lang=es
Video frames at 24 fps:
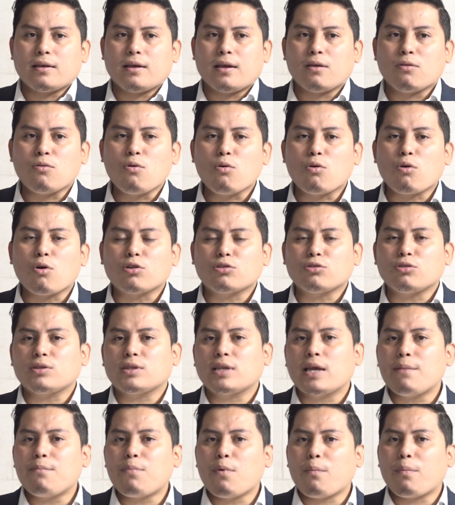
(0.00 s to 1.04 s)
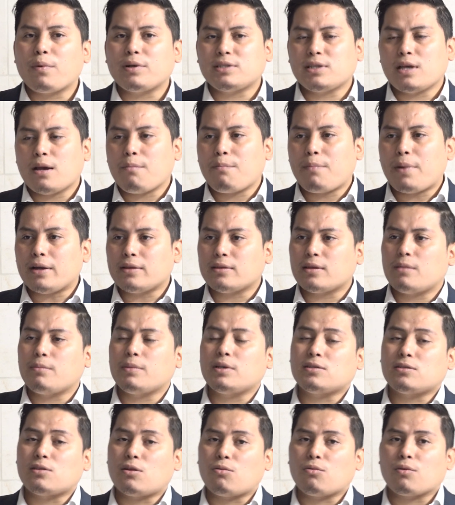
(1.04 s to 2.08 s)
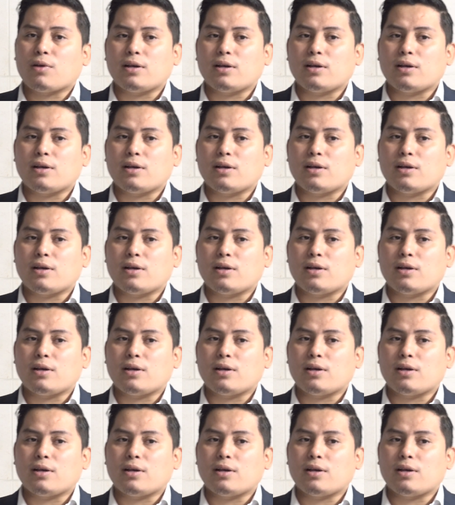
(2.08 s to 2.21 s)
en, un corto tiempo pues sean parte del ministro de